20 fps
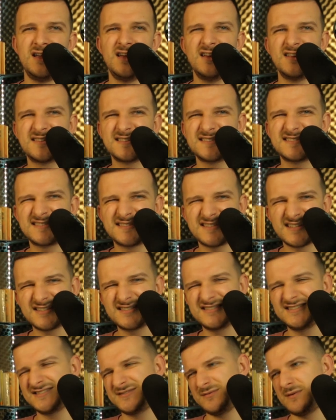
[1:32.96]
I to jest
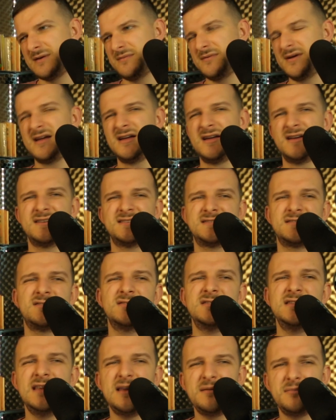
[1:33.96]
strasznie słabe, że
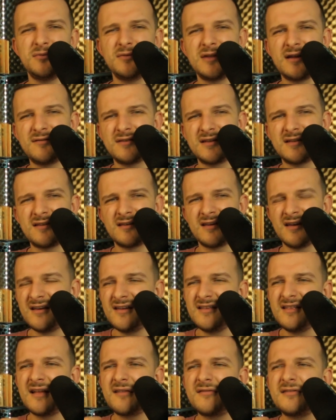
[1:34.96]
on nie był nawet,
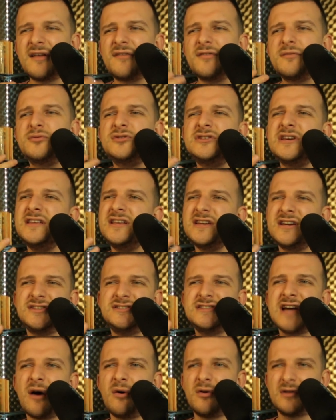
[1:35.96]
nawet mu się nie
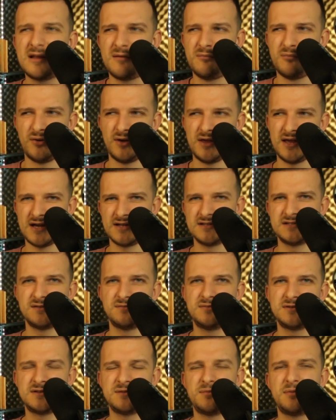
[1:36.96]
chciało tam pojechać,
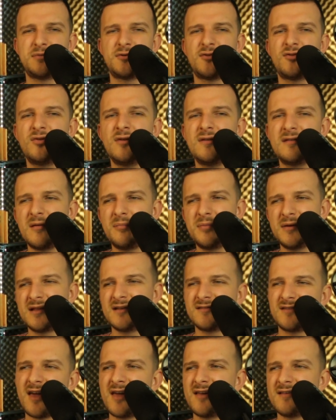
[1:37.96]
żeby się po prostu jej
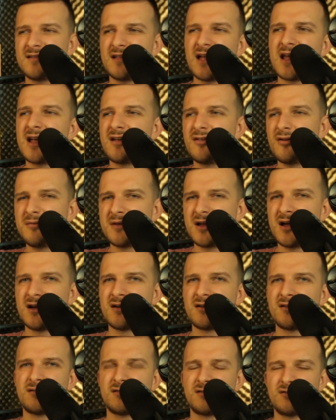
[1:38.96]
zapytać, ej stara, dobra,
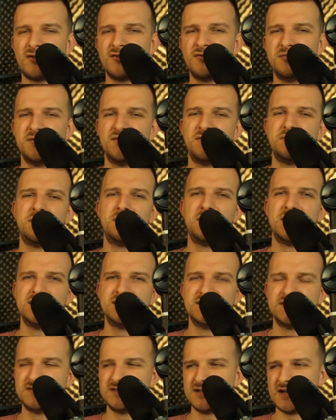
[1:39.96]
chodź, będziemy
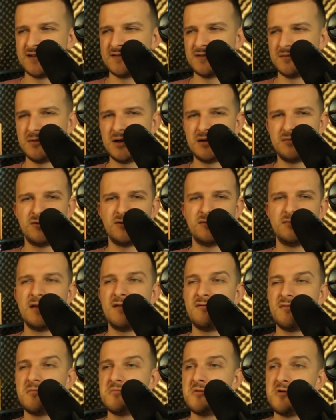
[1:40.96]
mieć dzieci razem, albo
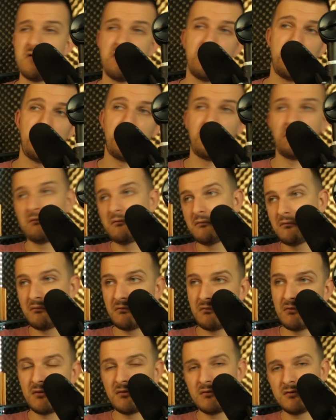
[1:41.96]
nie wiem,
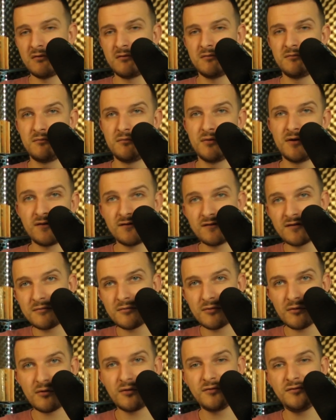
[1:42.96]
będziesz ze
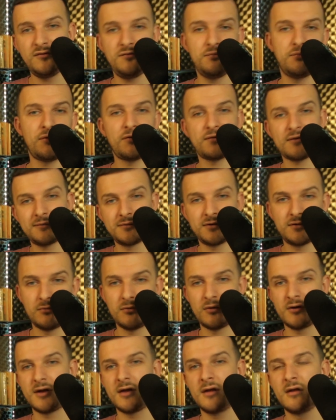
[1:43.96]
mną chodzić, bo sam się
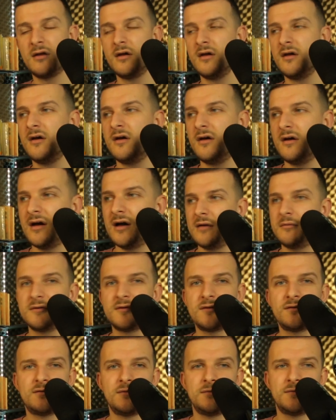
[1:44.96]
boję, albo
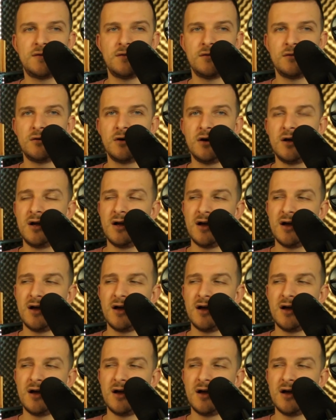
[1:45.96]
coś w tym stylu.